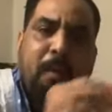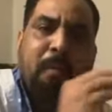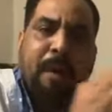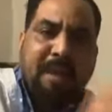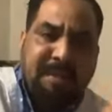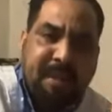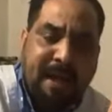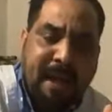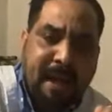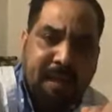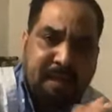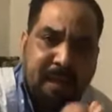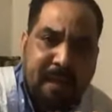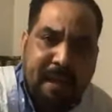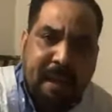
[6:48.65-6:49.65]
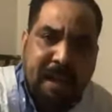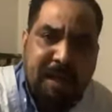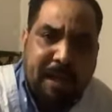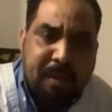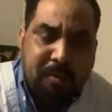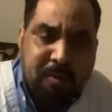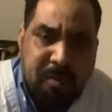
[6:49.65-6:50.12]
وقاسر خارج بارك طيب،
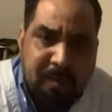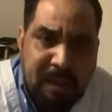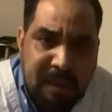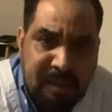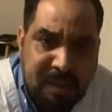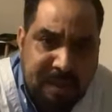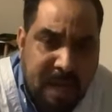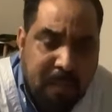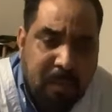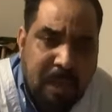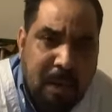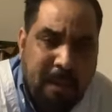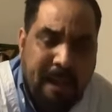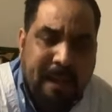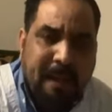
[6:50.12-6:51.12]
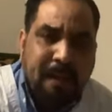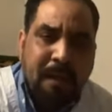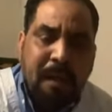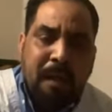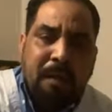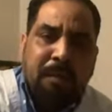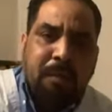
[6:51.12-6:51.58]
جيتوا انتم جزاكم الله خيرا
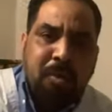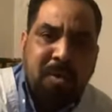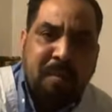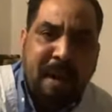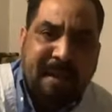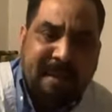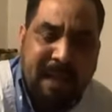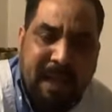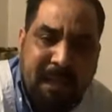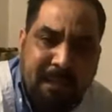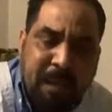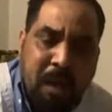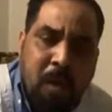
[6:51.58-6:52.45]
انتم وجماعتك